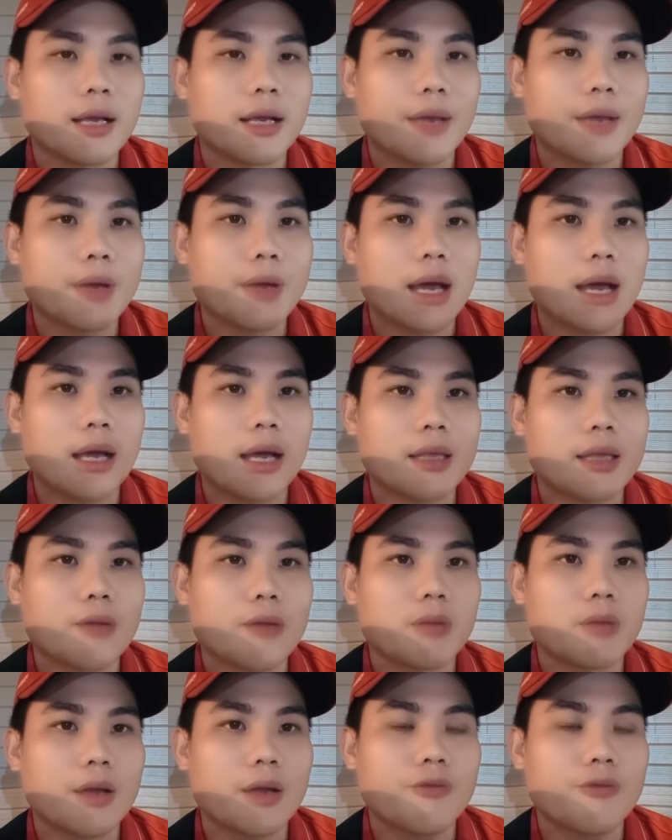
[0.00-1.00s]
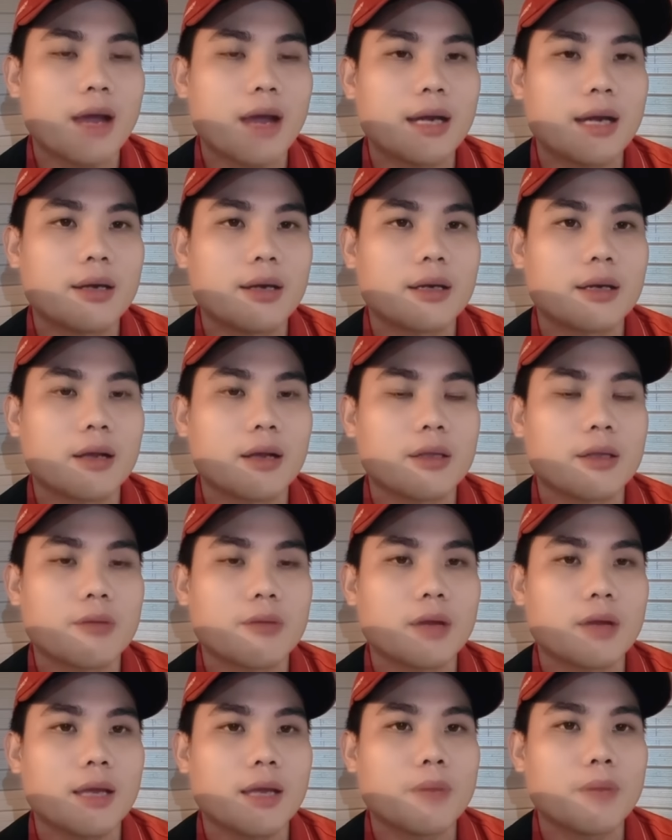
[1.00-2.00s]
cái à, trong cái van
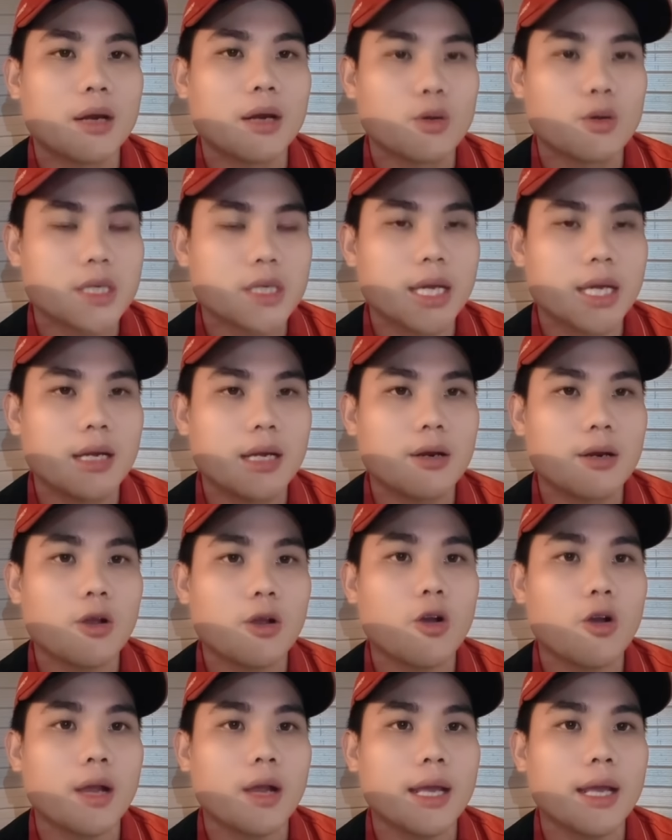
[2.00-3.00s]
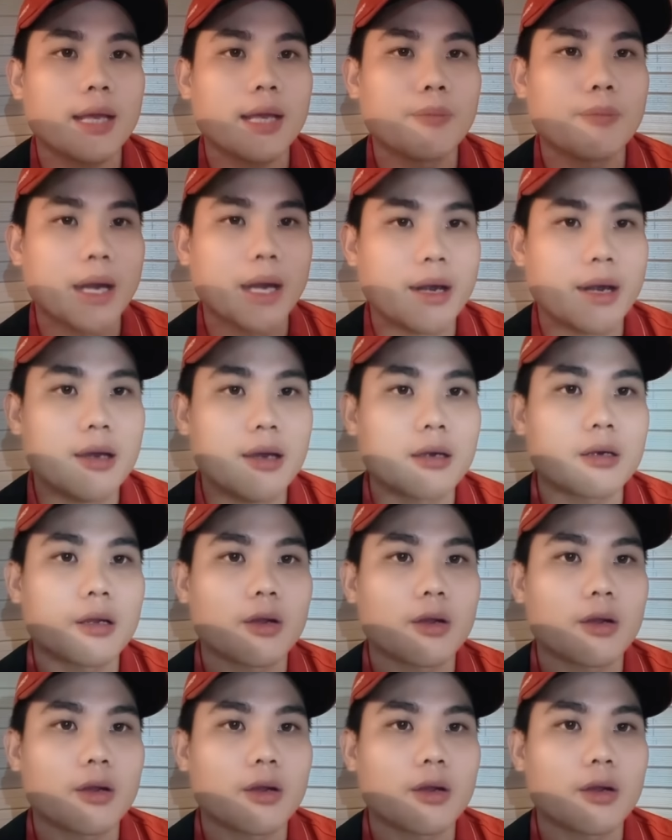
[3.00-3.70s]
trong cái bình oxy đó nó có cái bình nước